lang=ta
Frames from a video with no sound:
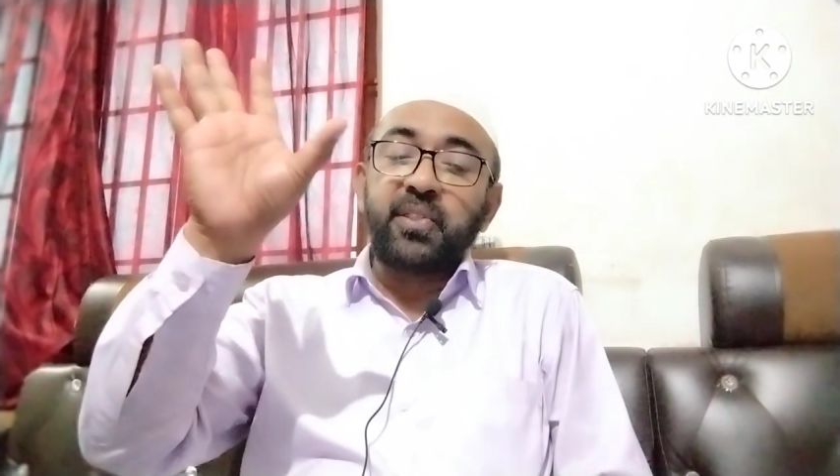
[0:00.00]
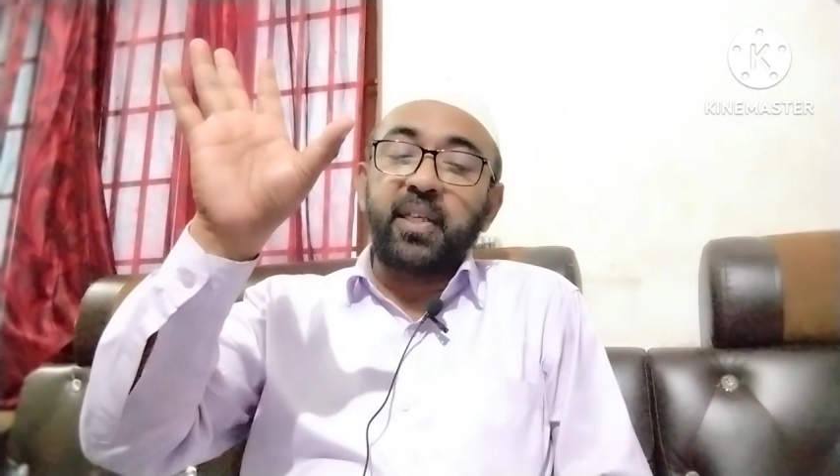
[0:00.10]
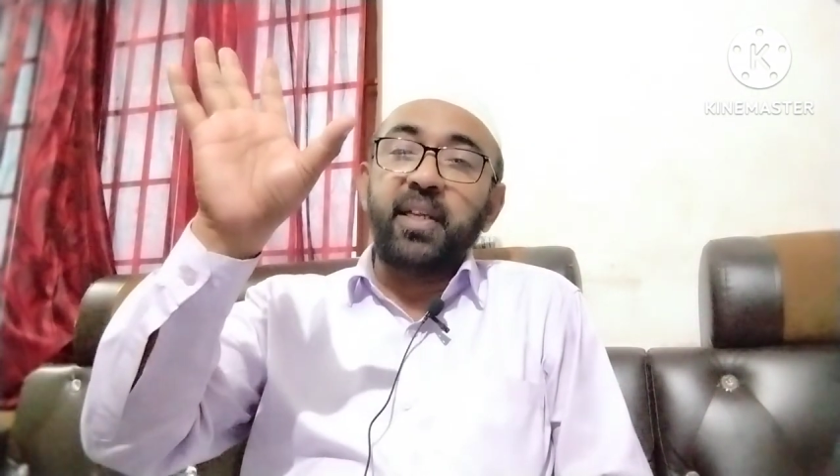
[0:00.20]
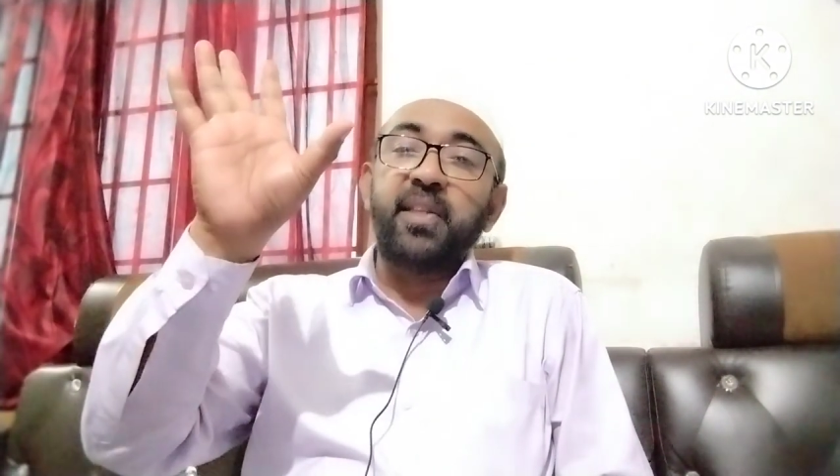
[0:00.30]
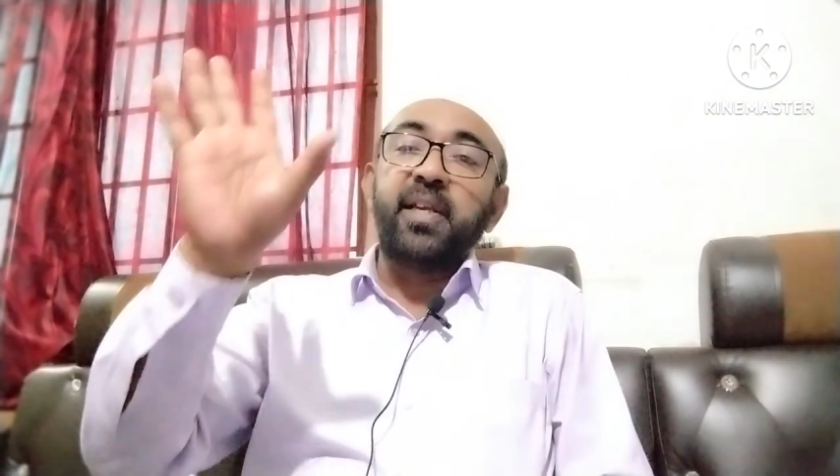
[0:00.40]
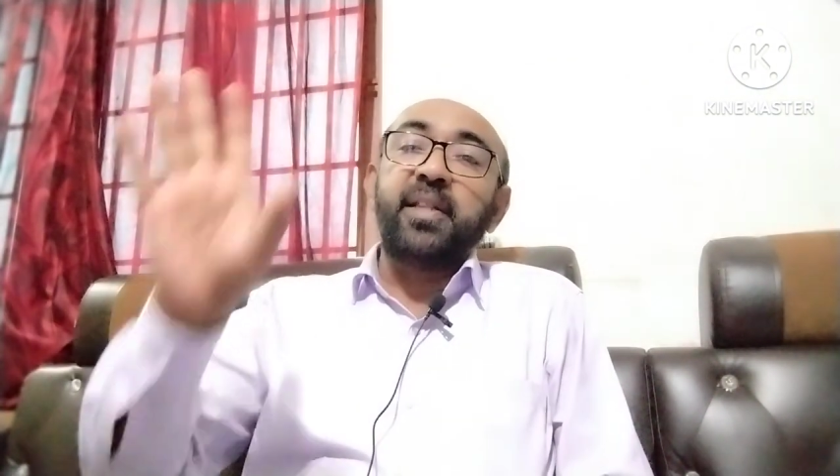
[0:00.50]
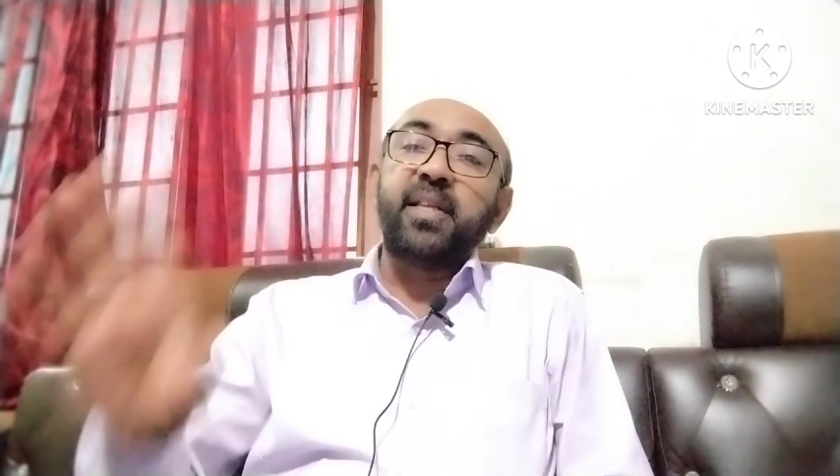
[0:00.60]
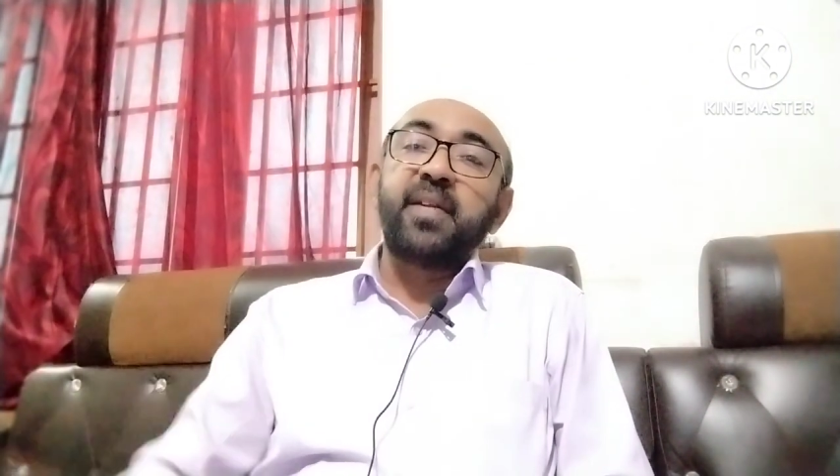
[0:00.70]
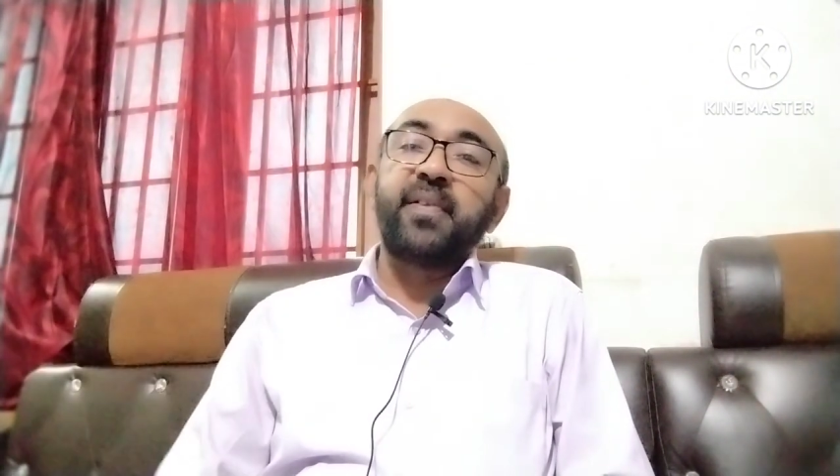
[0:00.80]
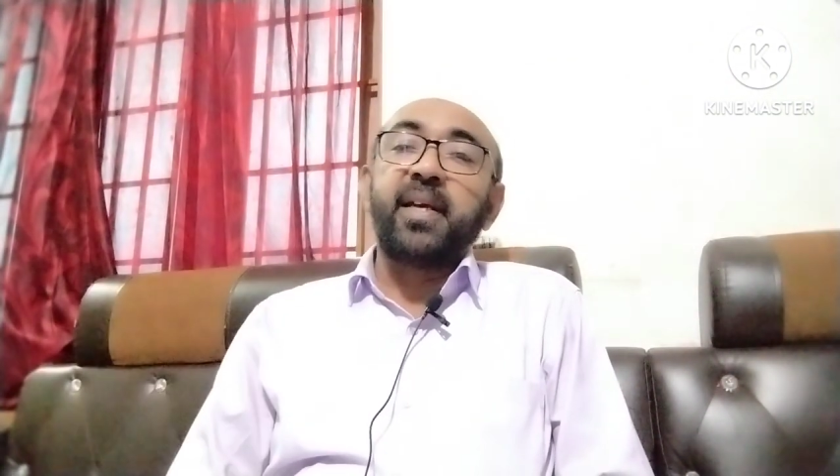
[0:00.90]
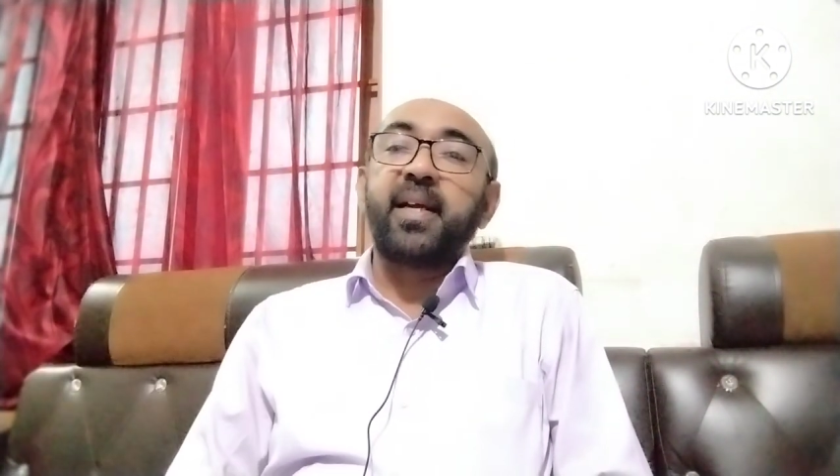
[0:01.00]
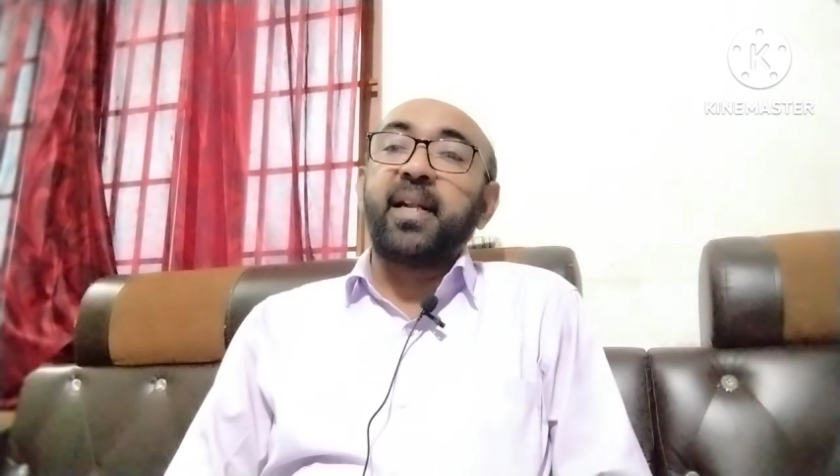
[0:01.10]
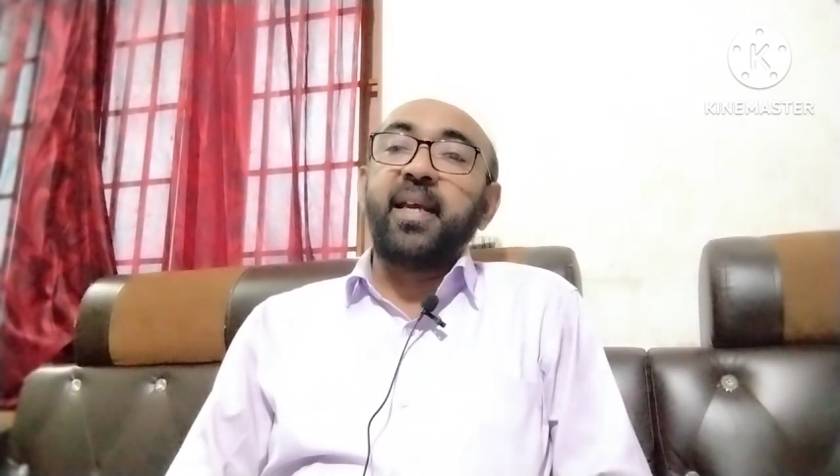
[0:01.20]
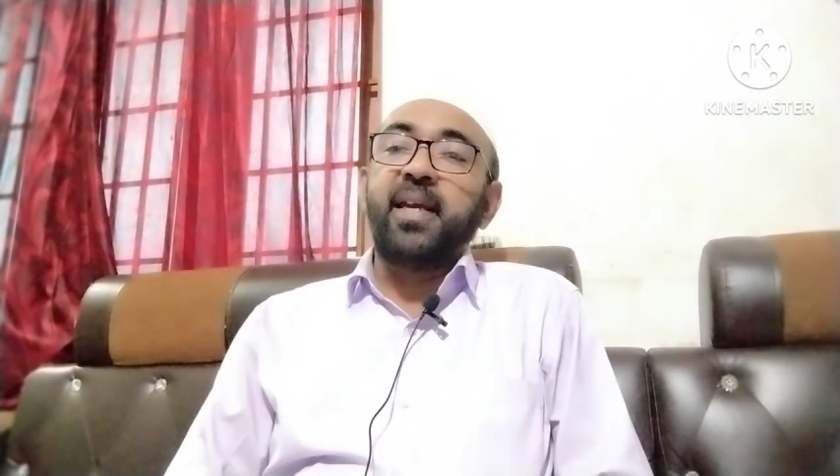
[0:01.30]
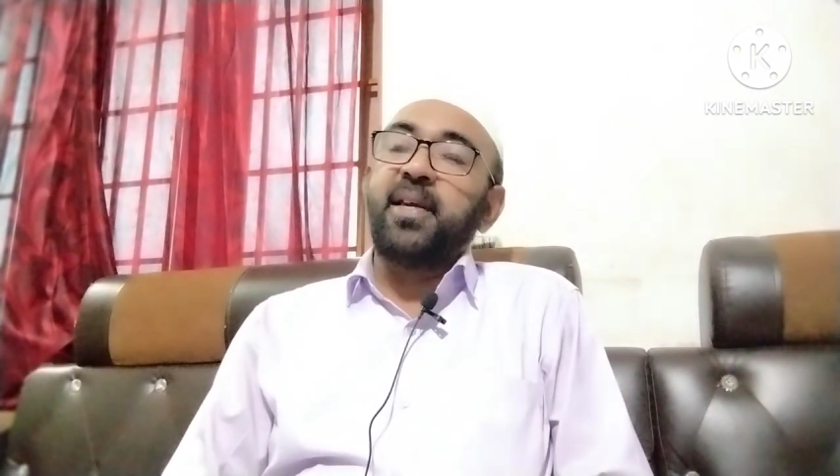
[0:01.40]
செய்தி
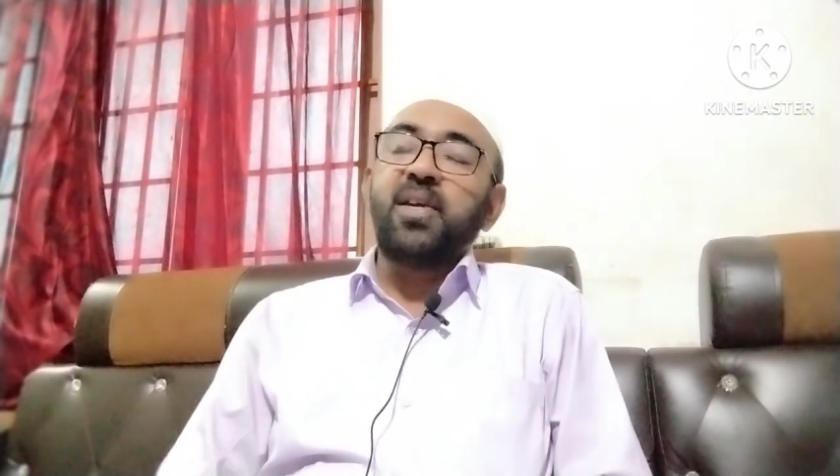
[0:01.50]
நிறுவனங்களே